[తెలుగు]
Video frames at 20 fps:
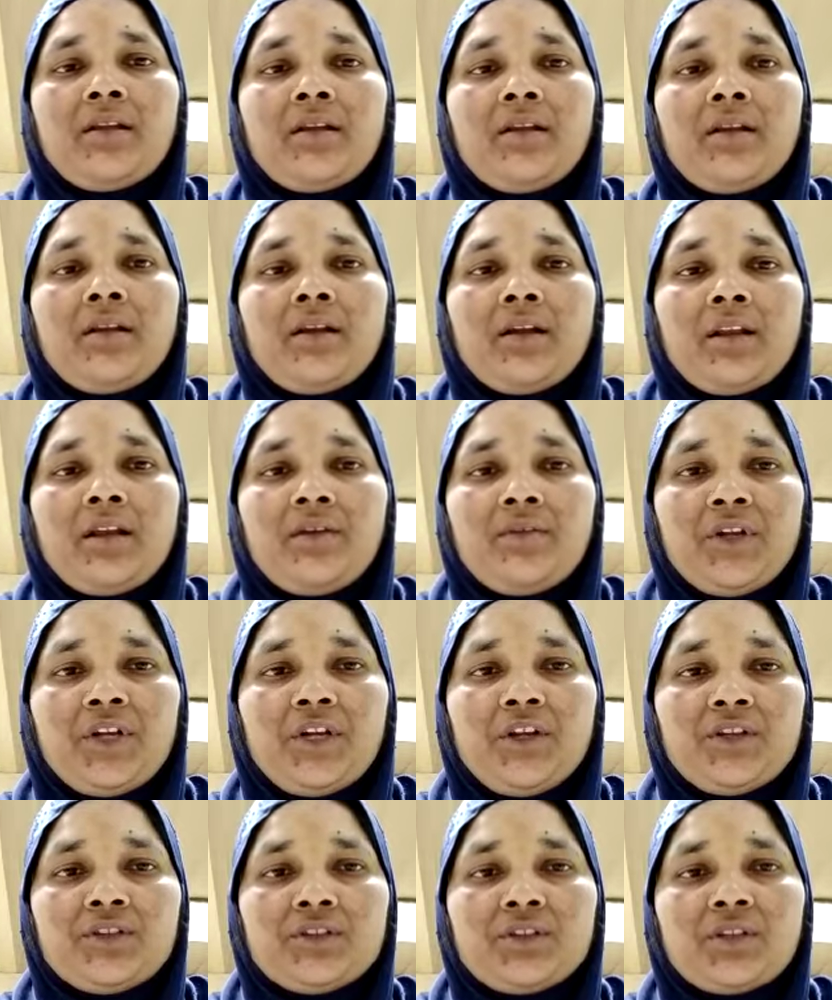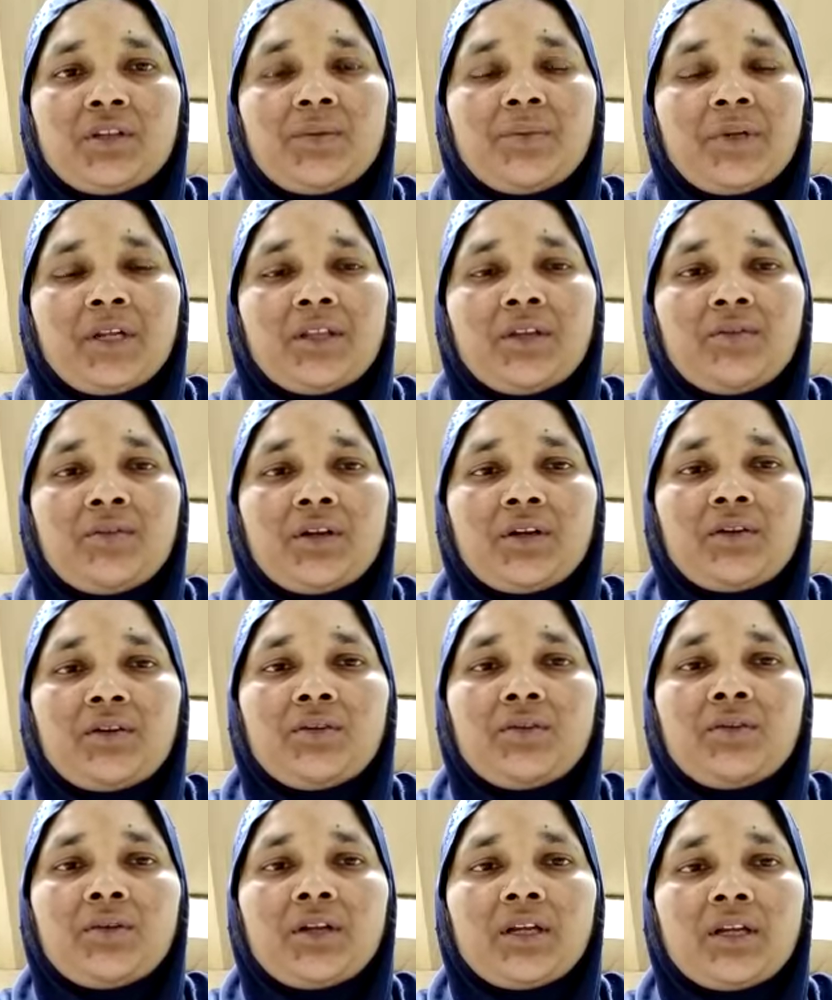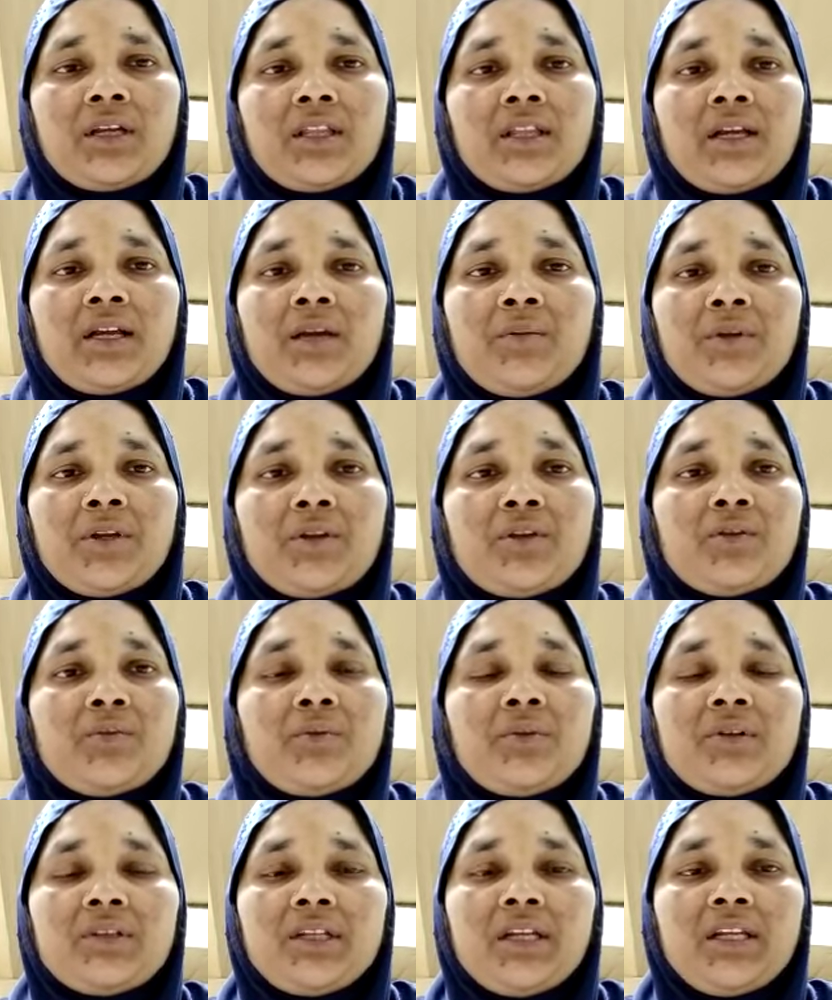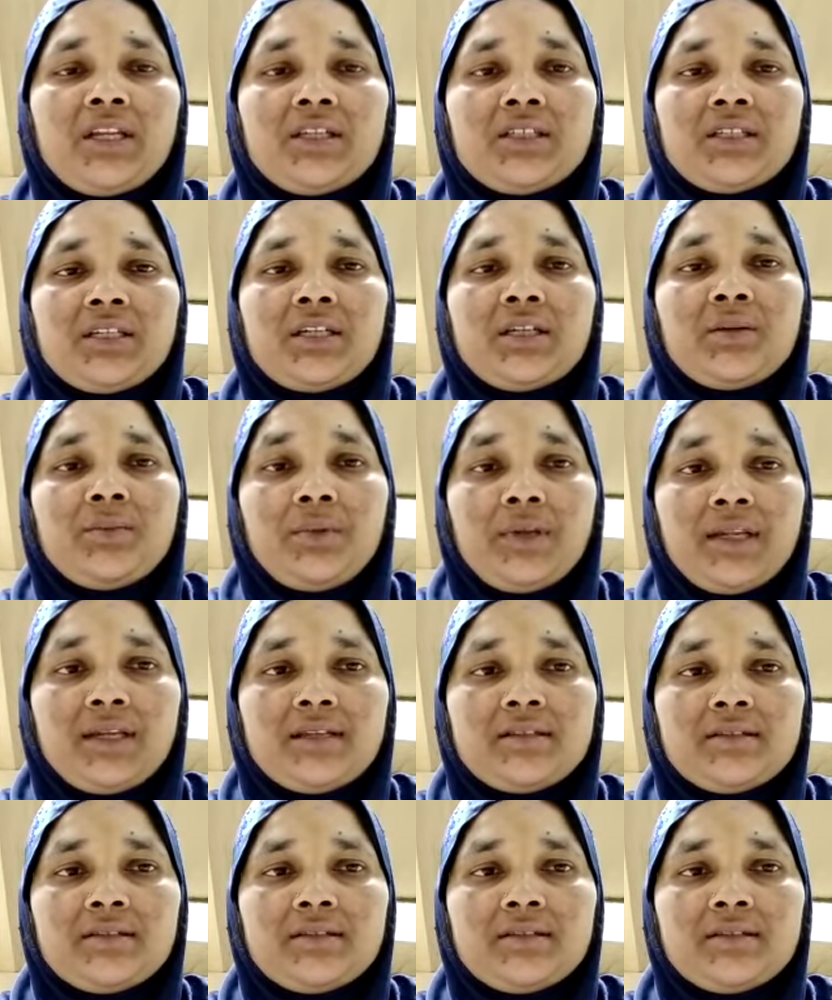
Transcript: నా వీడియో చూస్తున్న ప్రతి ఒక్కరు కూడా కింద కామెంట్ రూపంలో తెలియజేయండి ప్లీజ్